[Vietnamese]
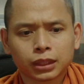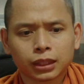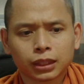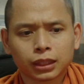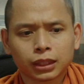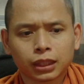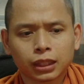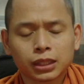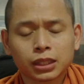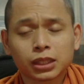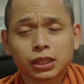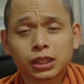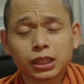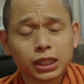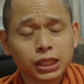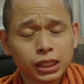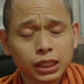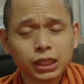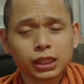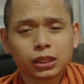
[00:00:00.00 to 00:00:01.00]
cái
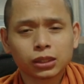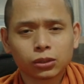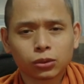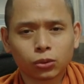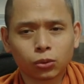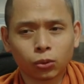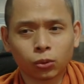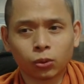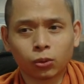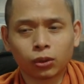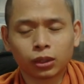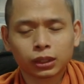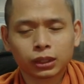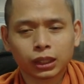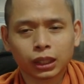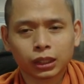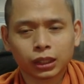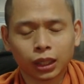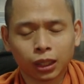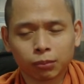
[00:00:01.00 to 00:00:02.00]
trí của
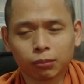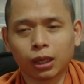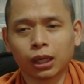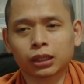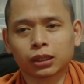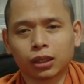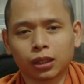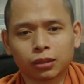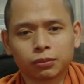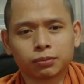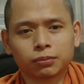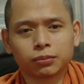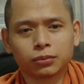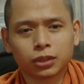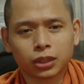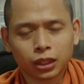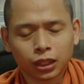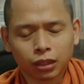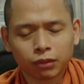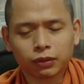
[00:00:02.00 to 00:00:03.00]
cái tầng bậc đó
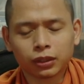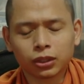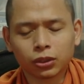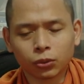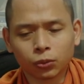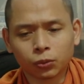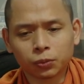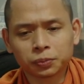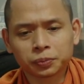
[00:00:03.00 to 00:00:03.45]
xin lấy ví dụ